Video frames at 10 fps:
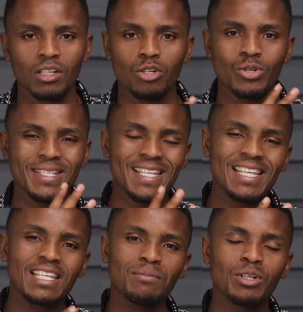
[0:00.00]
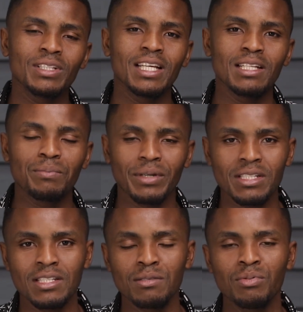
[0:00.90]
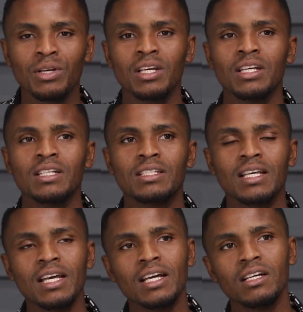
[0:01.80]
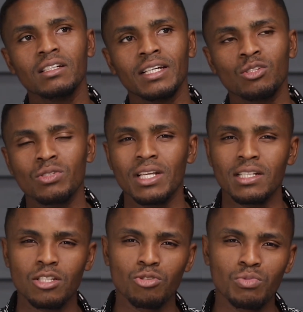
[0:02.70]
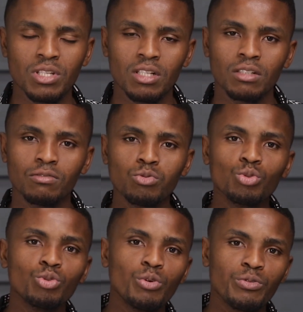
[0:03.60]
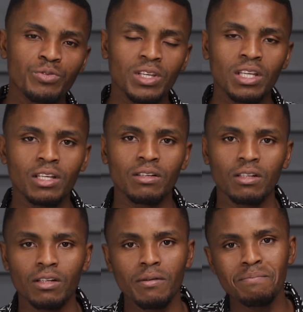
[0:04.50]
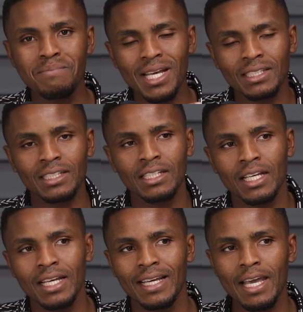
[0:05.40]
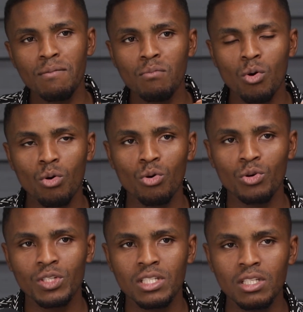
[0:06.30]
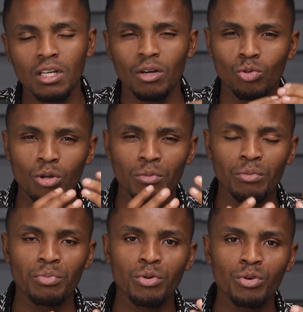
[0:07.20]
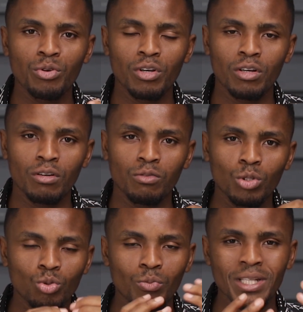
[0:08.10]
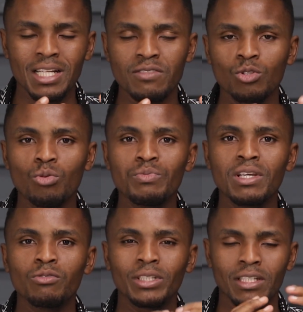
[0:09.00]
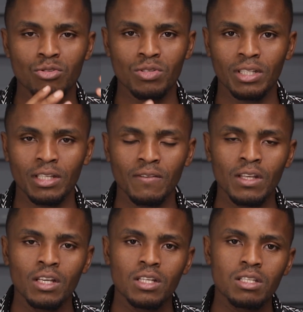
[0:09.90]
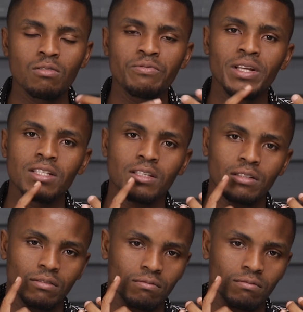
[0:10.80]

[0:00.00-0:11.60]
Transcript: Le cinquième et le dernier principe, c'est quelque chose qui est assez subtil. Vous devez hein, mettre un mot qui englobe un peu euh, votre domaine d'activité ou bien votre industrie. Si vous faites